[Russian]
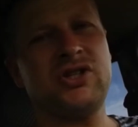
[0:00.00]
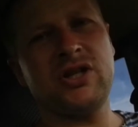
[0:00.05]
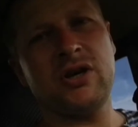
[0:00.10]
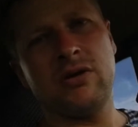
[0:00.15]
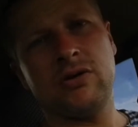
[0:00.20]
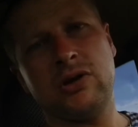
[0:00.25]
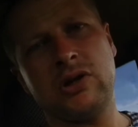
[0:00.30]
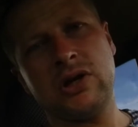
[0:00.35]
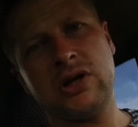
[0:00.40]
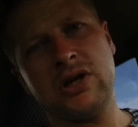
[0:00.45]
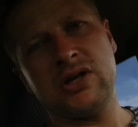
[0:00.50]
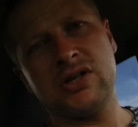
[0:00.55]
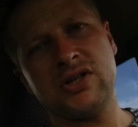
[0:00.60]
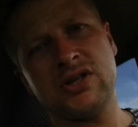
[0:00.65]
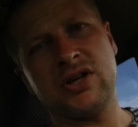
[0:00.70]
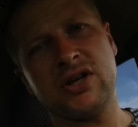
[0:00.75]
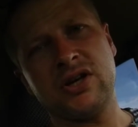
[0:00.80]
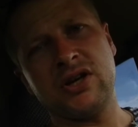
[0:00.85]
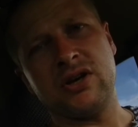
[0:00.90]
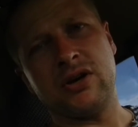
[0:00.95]
ставят 3S
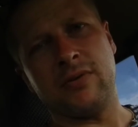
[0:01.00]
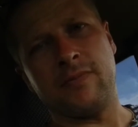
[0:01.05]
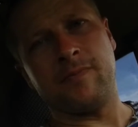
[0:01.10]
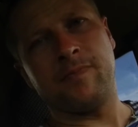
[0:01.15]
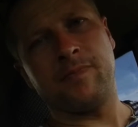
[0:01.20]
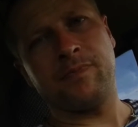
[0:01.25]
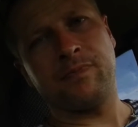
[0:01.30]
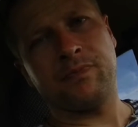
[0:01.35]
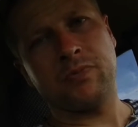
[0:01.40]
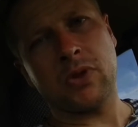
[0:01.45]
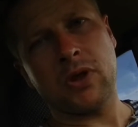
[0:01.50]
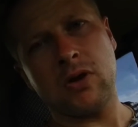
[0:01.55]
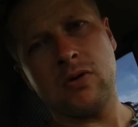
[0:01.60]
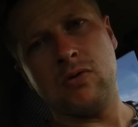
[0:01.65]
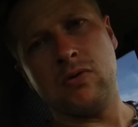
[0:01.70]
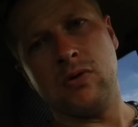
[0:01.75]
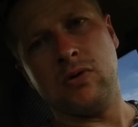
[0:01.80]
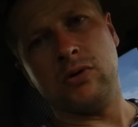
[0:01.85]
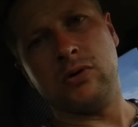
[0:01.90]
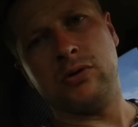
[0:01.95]
GE.
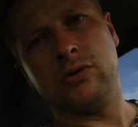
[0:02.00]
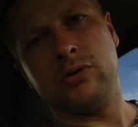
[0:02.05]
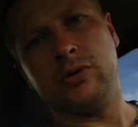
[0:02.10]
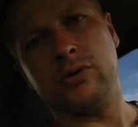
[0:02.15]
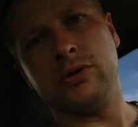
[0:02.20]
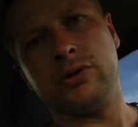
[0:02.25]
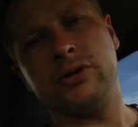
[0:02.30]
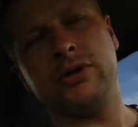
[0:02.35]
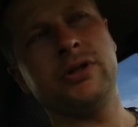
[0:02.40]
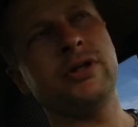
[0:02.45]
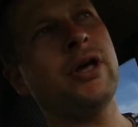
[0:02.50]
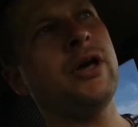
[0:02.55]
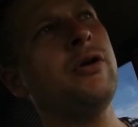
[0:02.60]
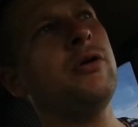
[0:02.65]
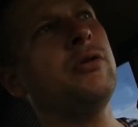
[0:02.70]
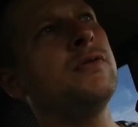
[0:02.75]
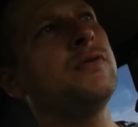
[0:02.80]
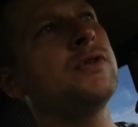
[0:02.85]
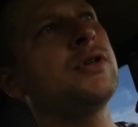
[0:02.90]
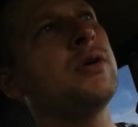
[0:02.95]
Вот, то есть
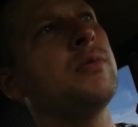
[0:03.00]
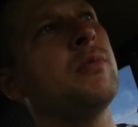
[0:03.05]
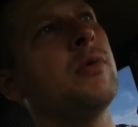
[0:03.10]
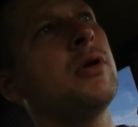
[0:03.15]
тойотовский